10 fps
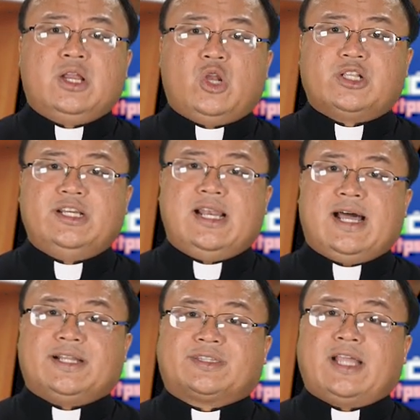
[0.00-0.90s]
Đó chính
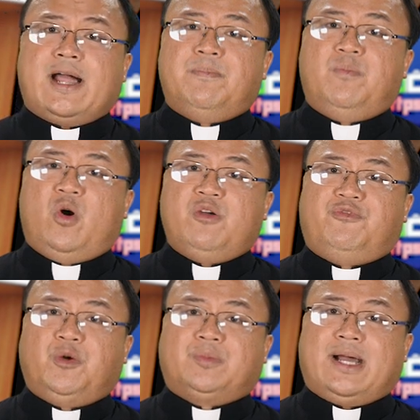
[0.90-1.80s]
là tám mối
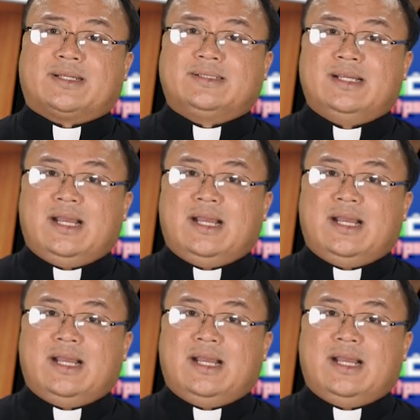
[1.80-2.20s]
phúc thật